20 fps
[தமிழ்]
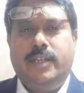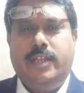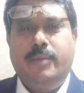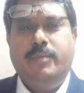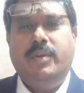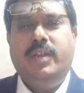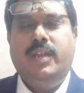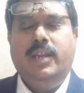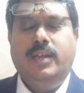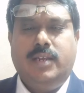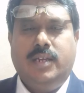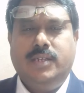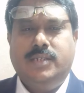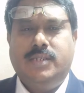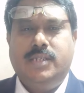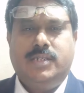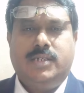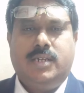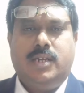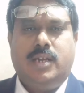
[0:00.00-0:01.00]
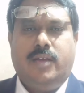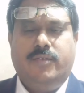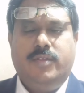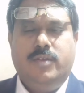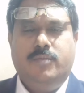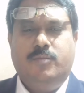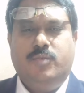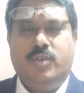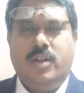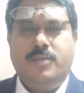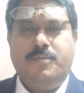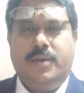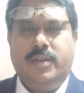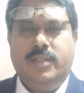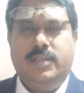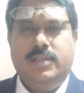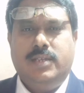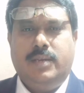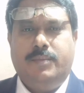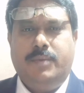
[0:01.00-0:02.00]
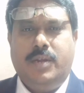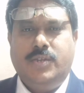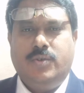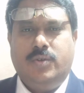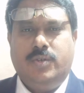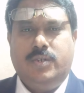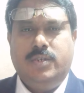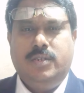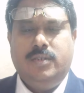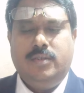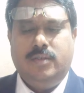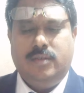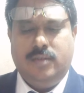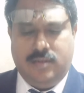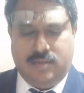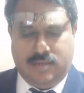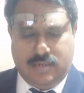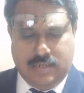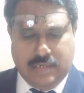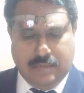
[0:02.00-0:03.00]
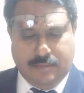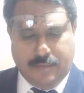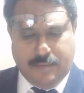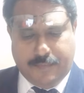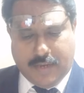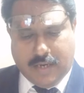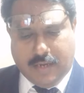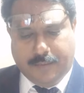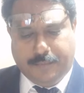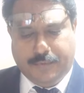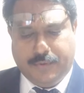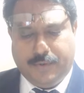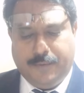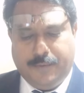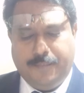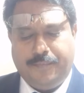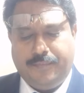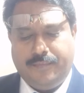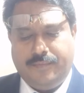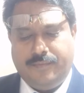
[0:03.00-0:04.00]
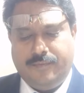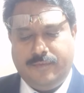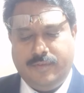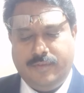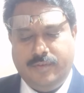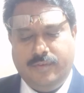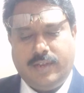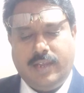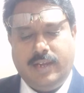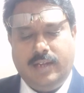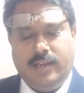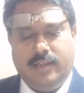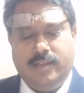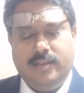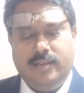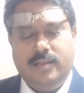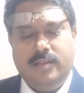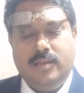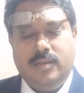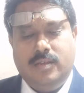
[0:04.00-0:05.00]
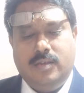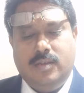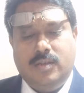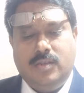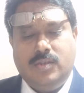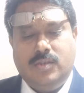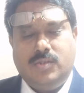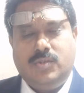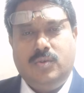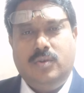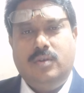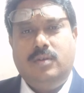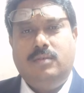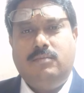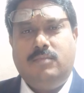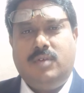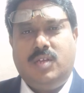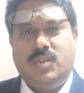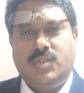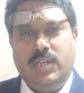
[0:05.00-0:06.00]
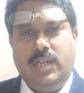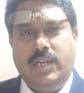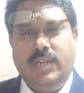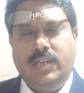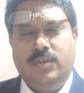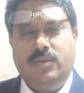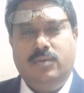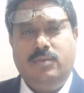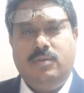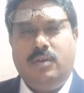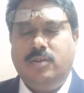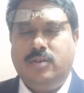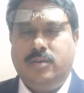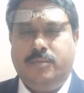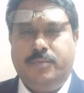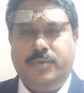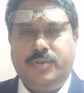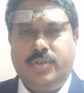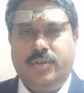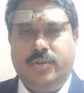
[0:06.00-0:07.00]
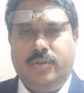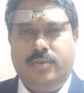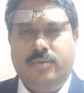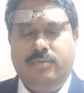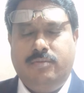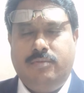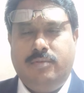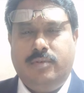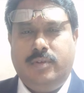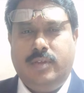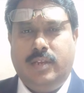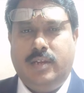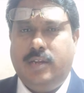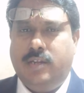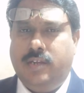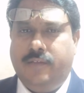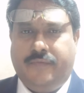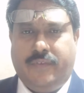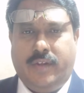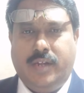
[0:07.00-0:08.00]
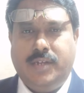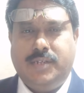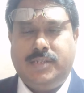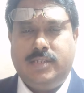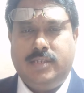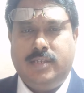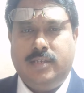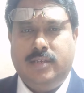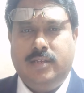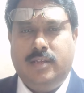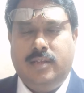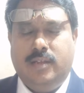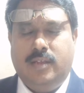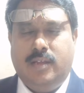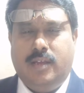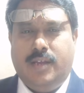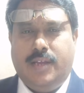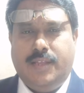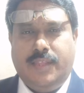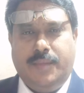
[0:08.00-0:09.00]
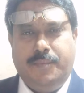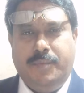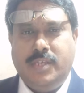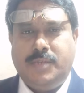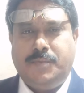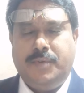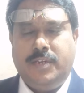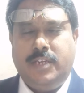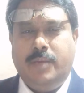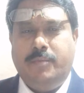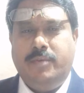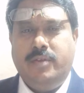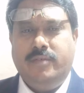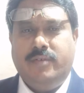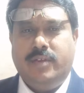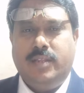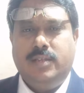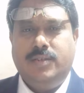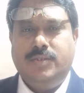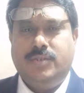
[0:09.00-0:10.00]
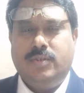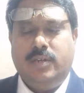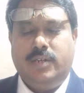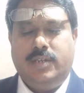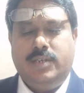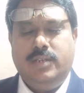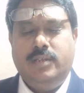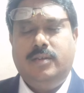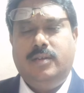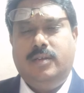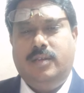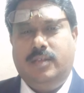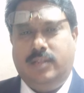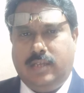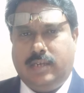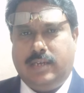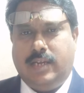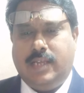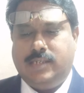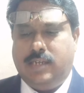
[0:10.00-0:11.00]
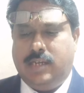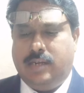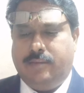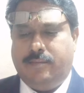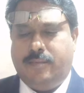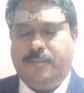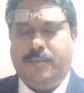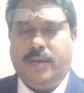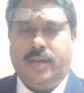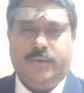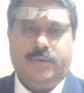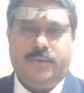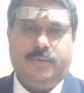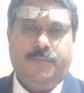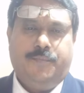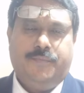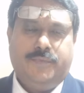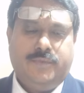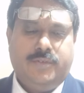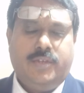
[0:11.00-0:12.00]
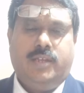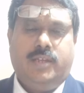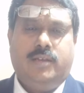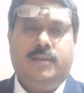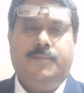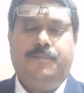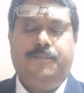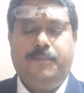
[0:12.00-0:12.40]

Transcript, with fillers: எப்படி இன்கன்சிஸ்டண்டாக ஆகுது முரண்படுது அப்படின்னு சொல்லிட்டு நம்ம பார்க்க போகிறோம் ஓகேங்களா ஸோ மார்ஷலிங்க்கும் கான்ட்ரிபியூஷனுக்கும் என்ன டிஃப்ரென்ஸு அதை பேஸ் பண்ணி எப்படி வருதுன்னு சொல்லிட்டு இந்த கிளாஸில் நம்ம பார்க்குறோம் சரியா